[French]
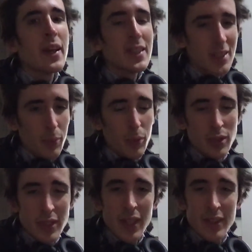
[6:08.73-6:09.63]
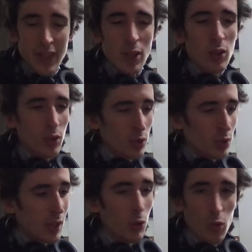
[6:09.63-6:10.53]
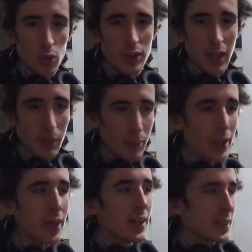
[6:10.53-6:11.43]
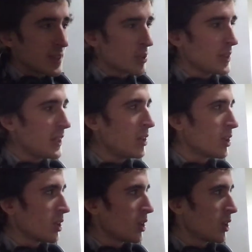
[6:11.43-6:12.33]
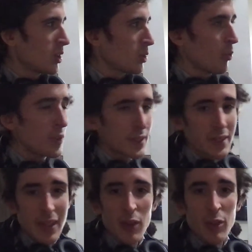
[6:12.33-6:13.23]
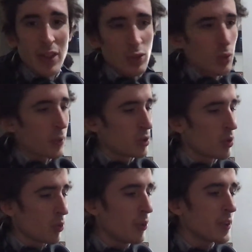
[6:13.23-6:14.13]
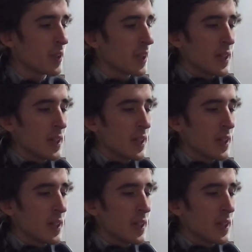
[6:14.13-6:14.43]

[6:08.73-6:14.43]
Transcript: Ça peut aussi aider la ronron C'est aussi, euh, en fait, c'est très vaste parce qu'en fait,